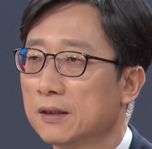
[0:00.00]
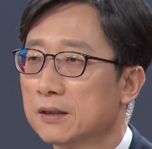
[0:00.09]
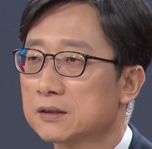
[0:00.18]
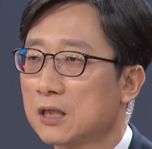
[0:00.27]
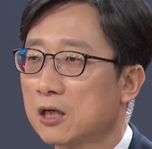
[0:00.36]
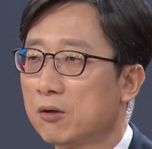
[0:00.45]

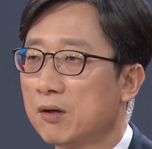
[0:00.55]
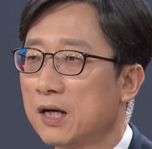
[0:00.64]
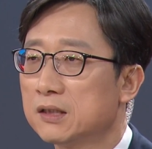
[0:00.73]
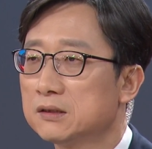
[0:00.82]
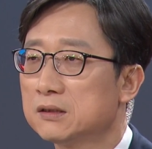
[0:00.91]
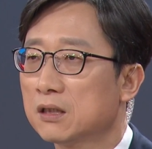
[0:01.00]

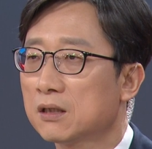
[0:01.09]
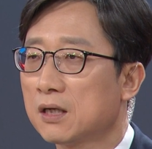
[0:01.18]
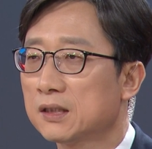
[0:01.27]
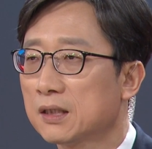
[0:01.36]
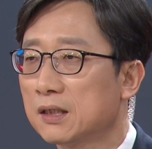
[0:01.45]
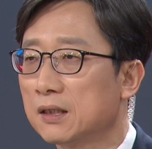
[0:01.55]
사과하는 척
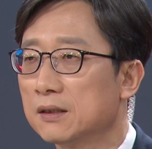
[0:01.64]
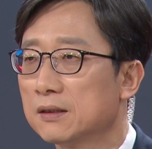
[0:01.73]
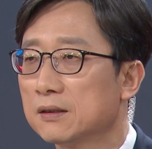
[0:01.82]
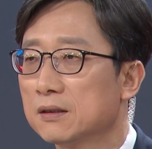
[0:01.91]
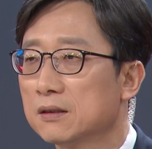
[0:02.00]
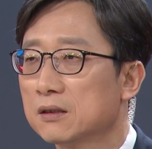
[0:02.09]
하다가
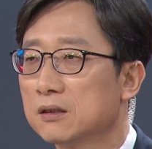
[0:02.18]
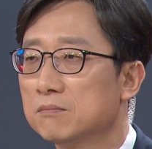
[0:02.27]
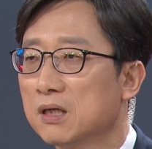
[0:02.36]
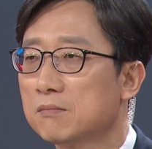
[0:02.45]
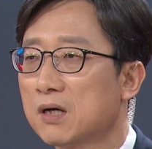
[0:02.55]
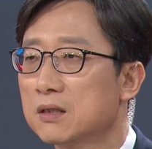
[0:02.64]

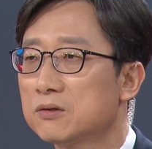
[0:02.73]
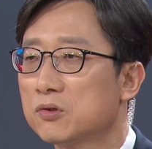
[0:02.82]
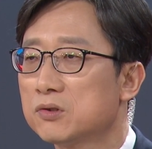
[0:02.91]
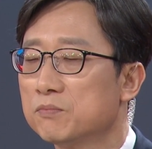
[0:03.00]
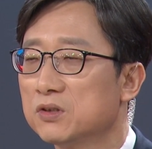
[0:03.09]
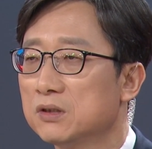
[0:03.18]
금방 말을
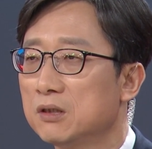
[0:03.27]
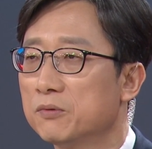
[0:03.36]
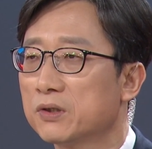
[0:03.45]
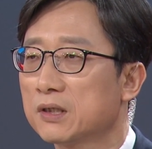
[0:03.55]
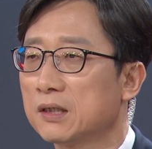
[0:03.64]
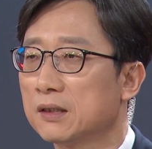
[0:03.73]
뒤집는
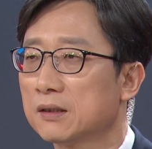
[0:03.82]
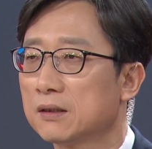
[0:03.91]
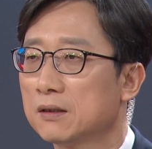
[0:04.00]
일본에게